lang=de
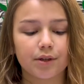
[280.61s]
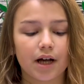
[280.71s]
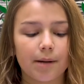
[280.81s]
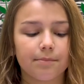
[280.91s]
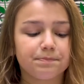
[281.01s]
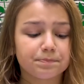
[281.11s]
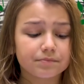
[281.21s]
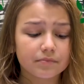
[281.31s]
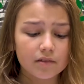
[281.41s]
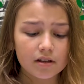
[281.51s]
bekam
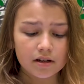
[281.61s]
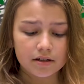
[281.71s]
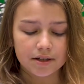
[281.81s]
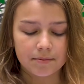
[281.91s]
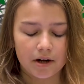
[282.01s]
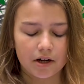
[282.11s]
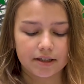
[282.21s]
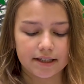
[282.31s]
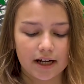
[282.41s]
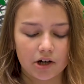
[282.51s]
dem,
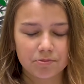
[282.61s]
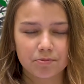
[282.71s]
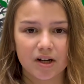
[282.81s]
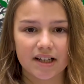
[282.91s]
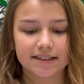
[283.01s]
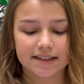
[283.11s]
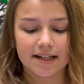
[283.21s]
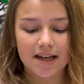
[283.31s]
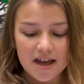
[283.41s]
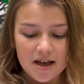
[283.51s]
den Hauptpreis in